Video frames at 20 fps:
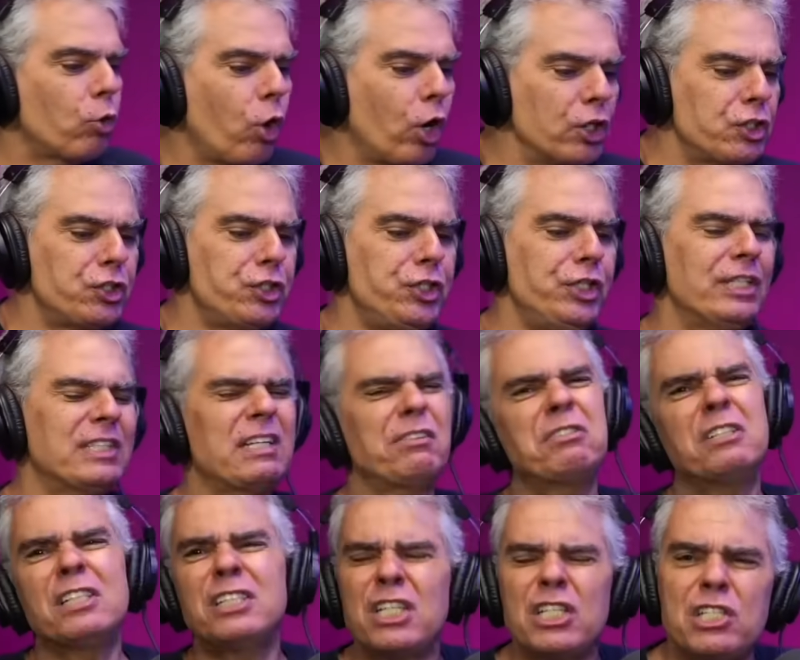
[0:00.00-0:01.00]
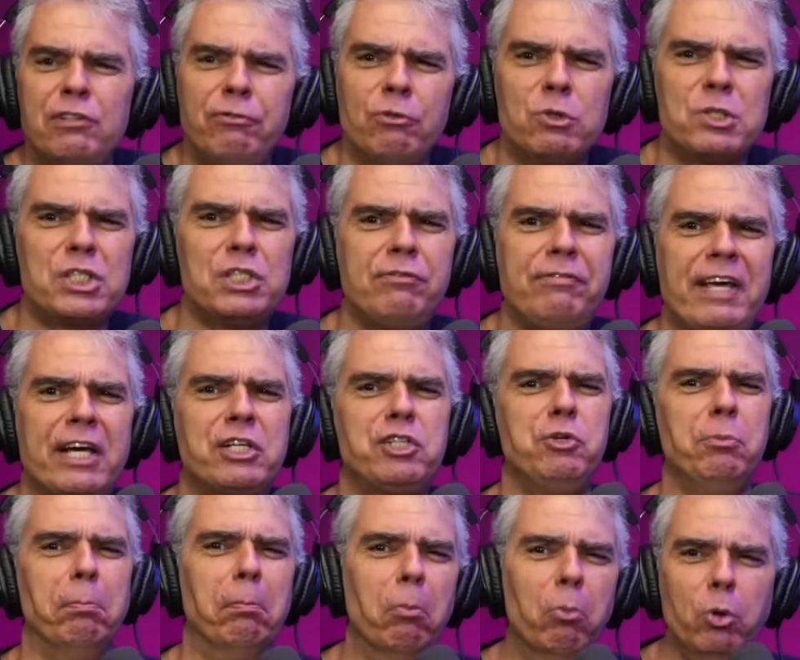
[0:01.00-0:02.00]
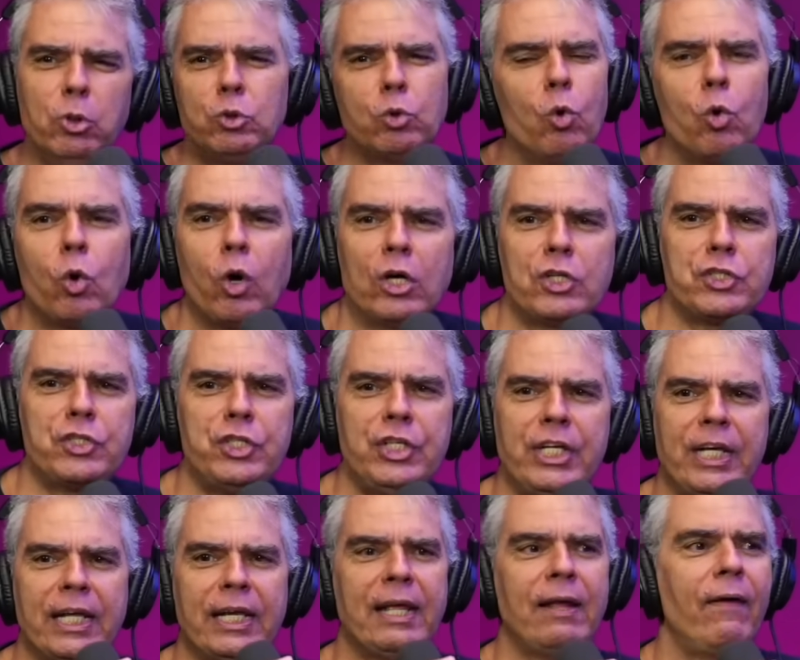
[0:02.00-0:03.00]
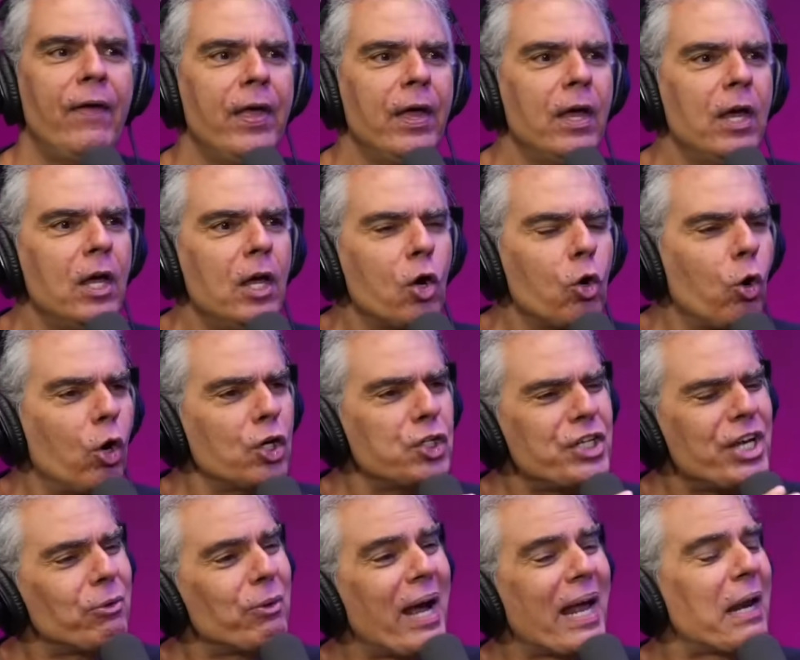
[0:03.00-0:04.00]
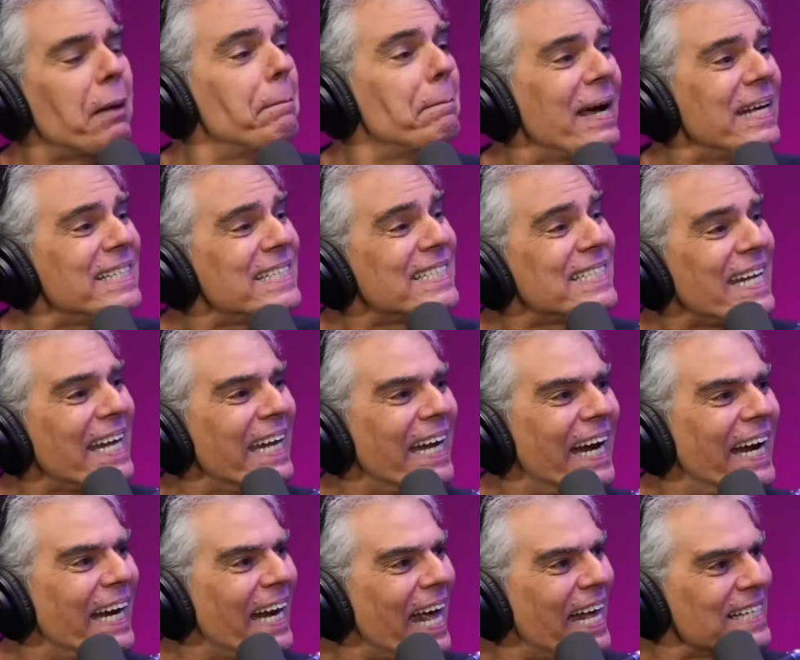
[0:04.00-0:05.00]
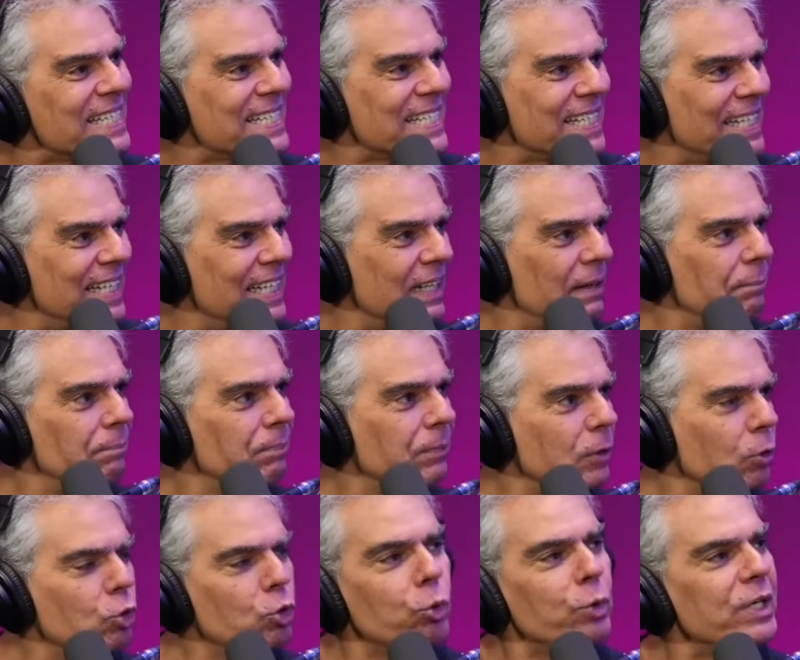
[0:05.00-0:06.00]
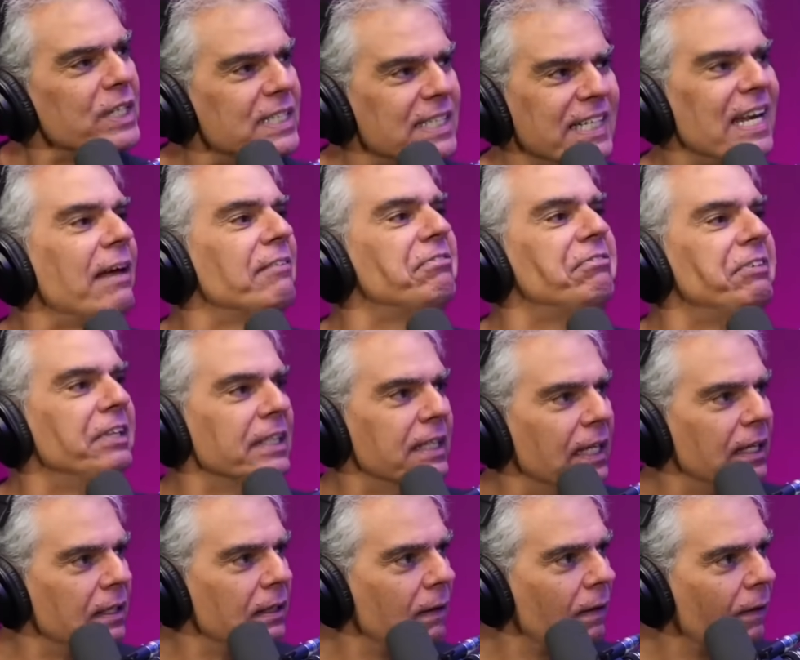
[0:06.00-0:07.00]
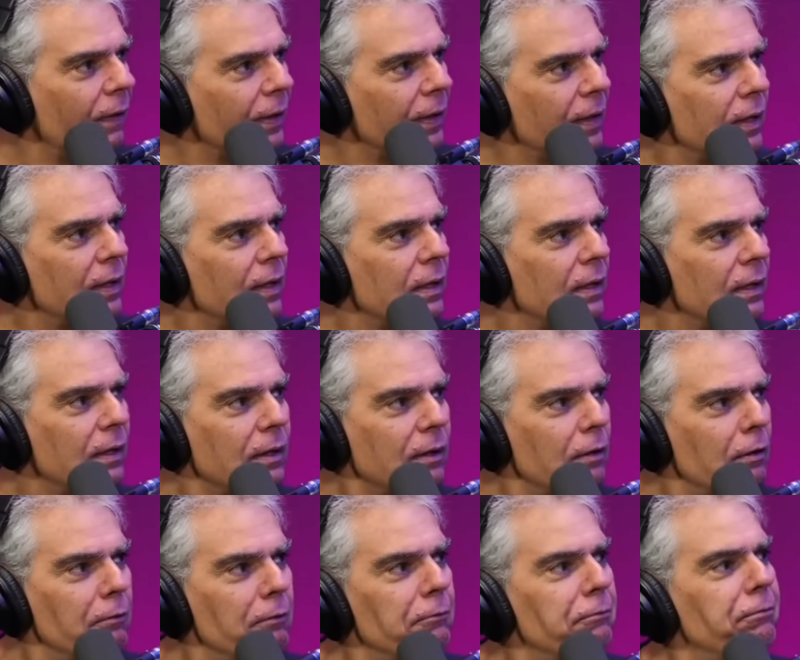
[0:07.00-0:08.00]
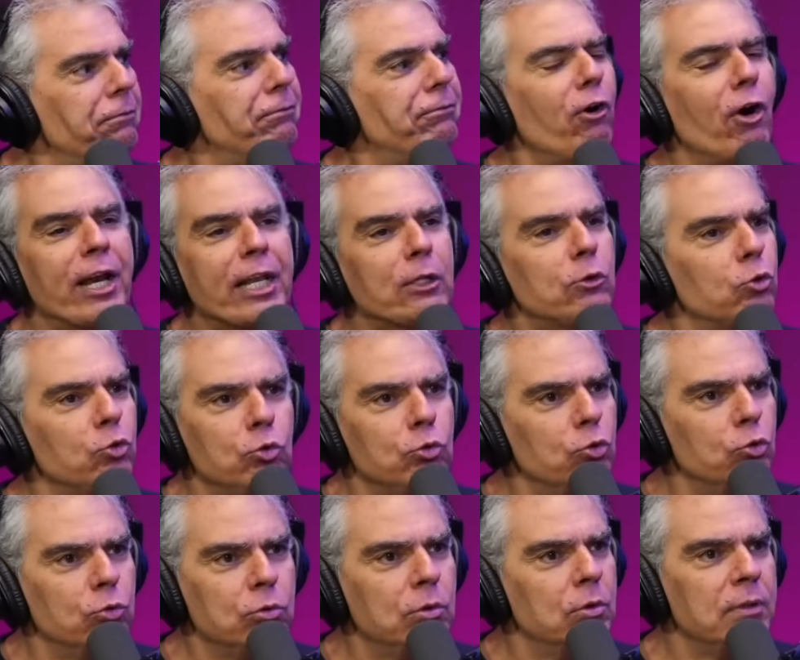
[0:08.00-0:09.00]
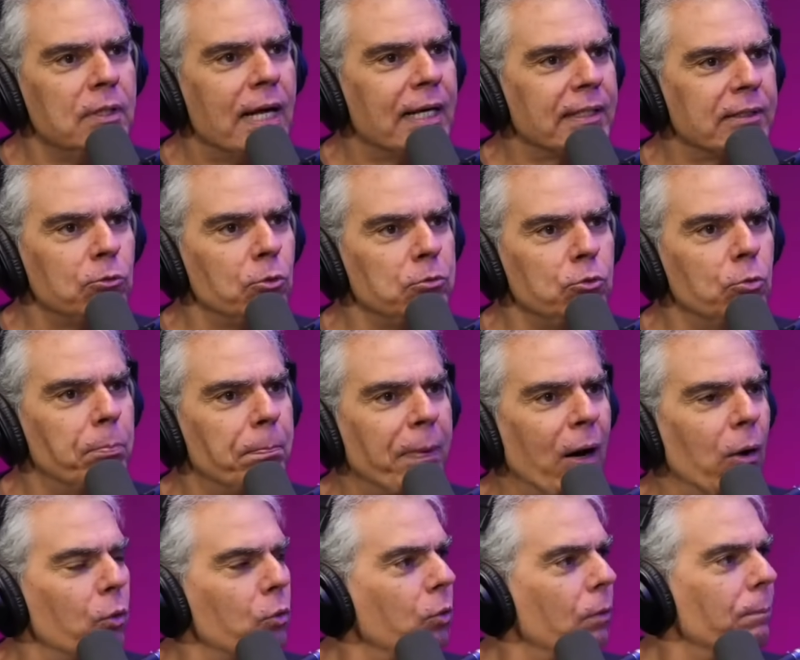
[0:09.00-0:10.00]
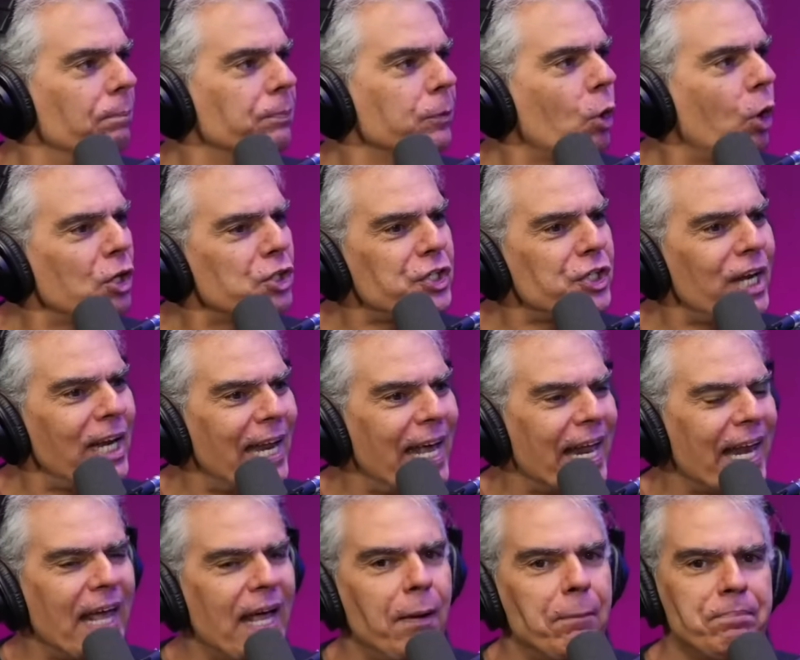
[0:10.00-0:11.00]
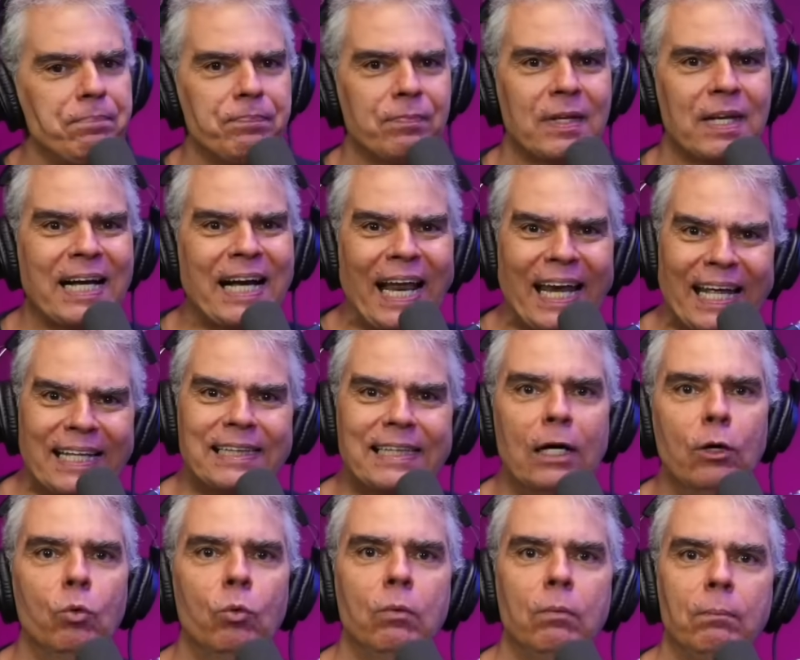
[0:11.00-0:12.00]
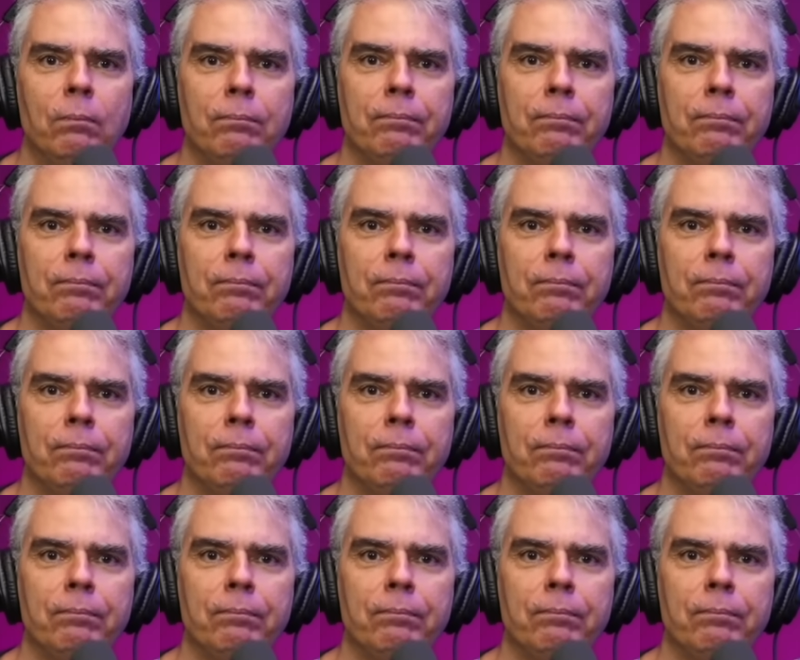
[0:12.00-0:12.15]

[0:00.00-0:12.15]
Costinha? Vocês, vocês deviam se divertir muito com o Costinha, né? Costinha era o cara mais sem graça que eu conheci na vida. Tá falando sério? Fora do, do, do, do, da, do, do palco. Costinha, ele era caladão,